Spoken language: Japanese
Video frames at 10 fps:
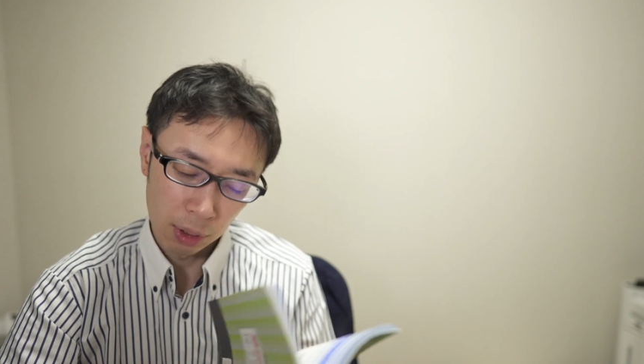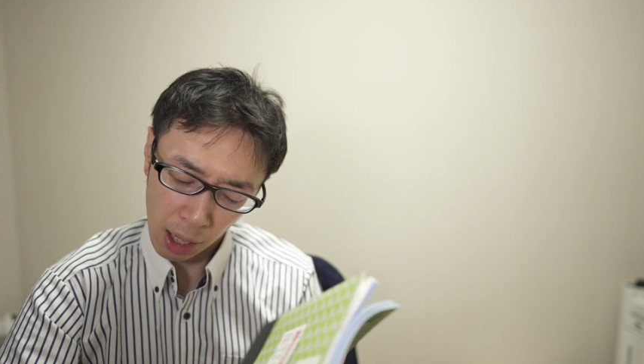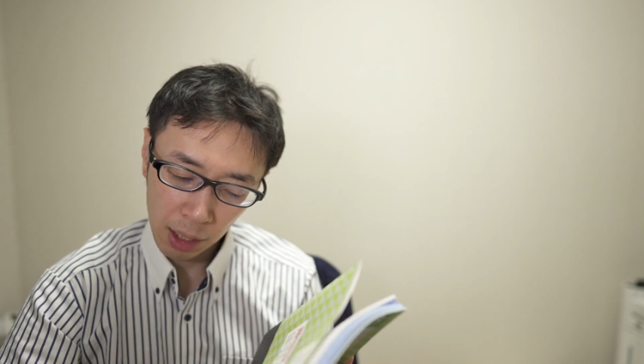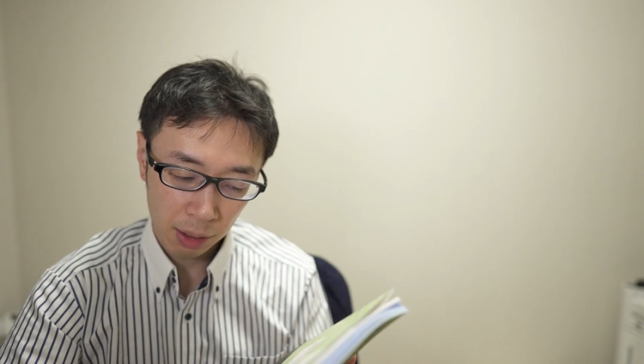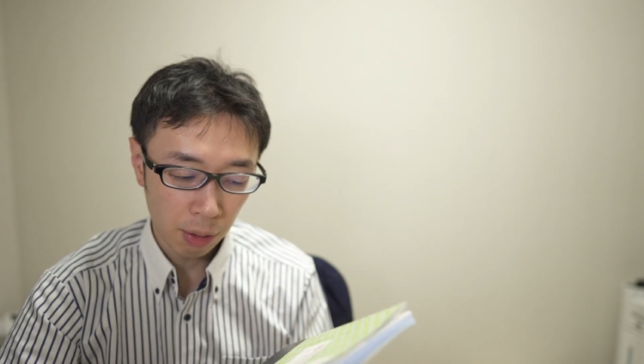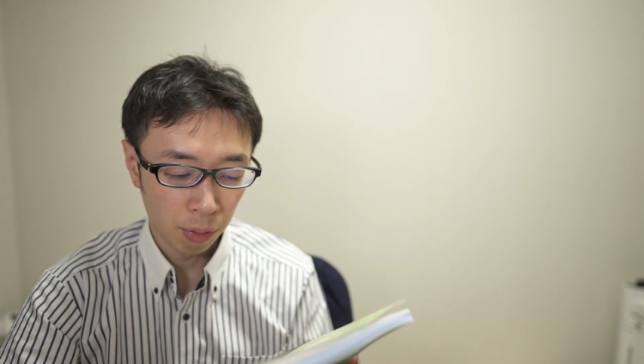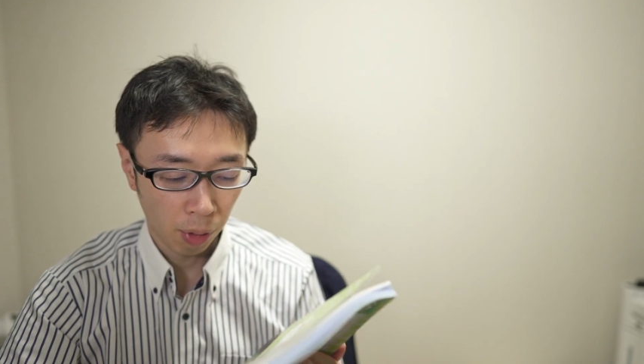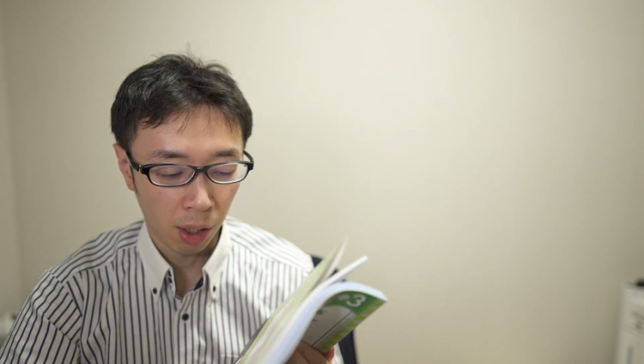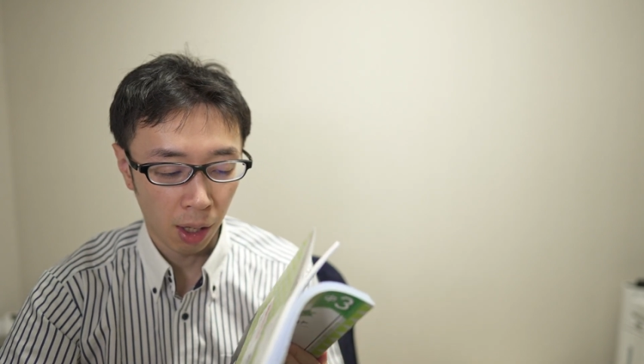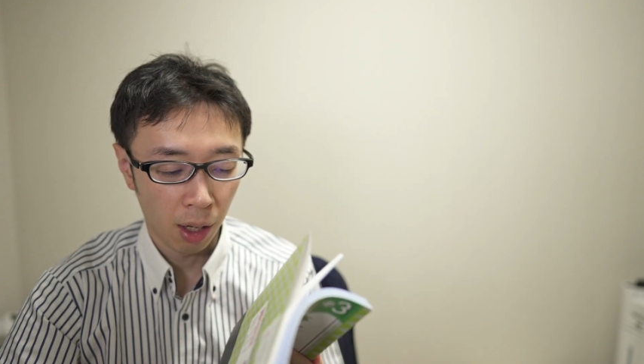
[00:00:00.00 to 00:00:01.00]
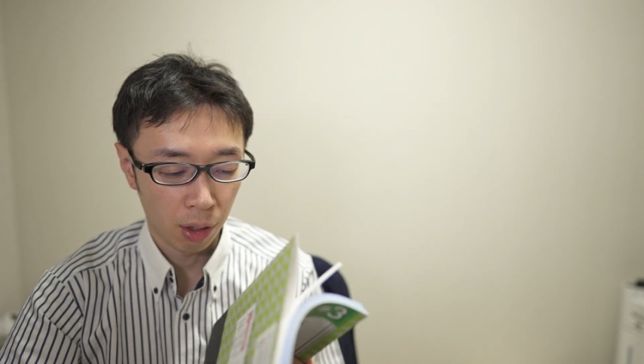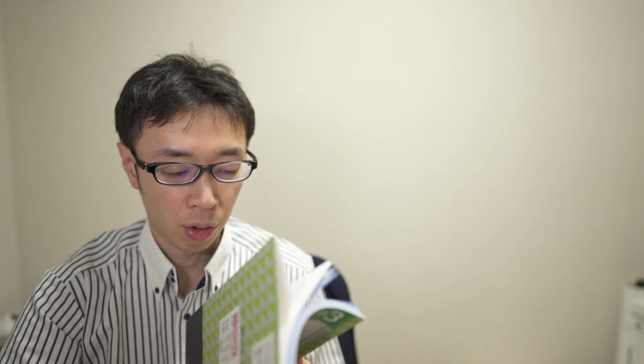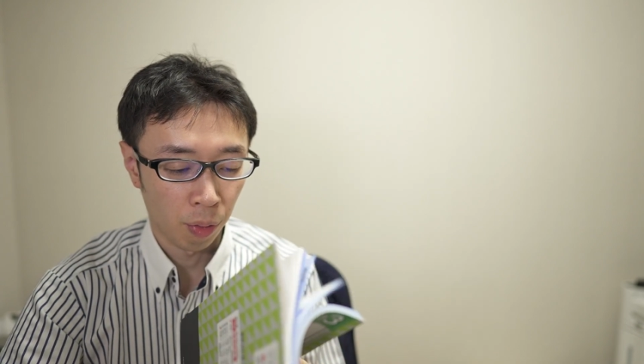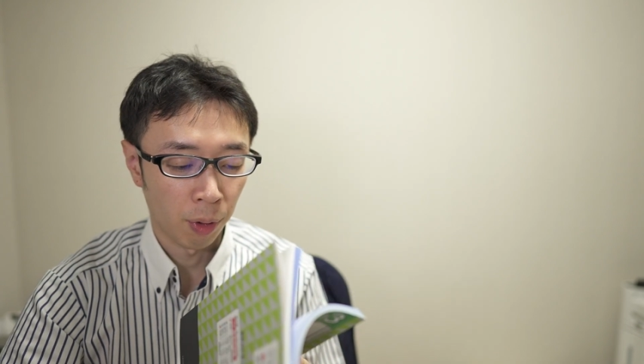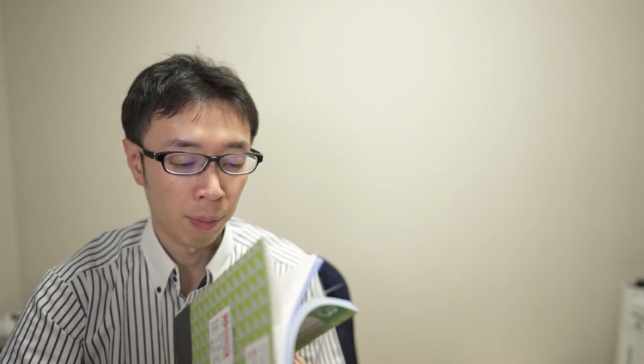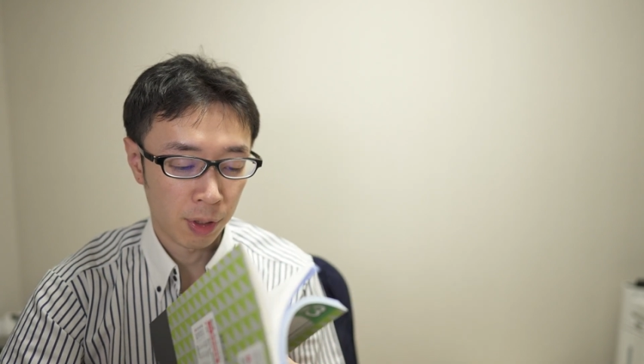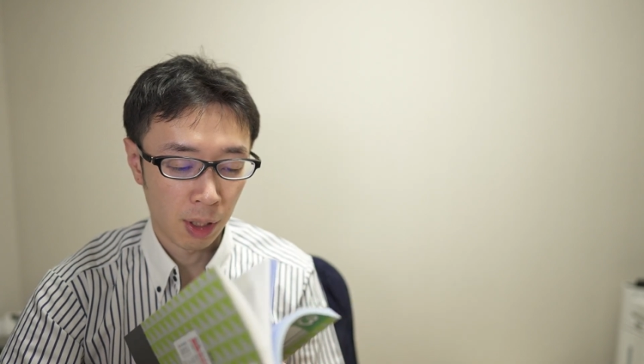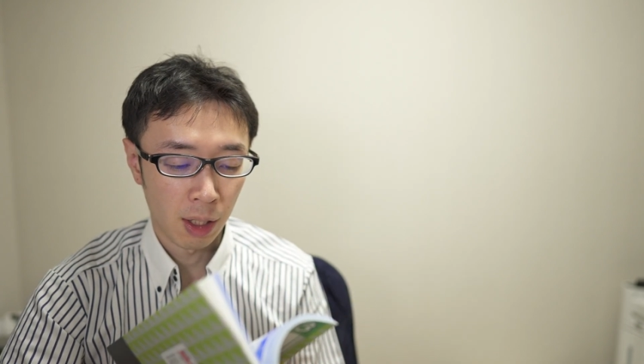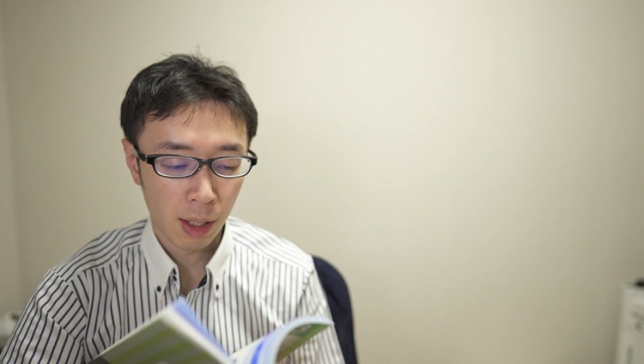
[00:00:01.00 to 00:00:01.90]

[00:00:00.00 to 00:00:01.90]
あ合ってるのかなって思いますね。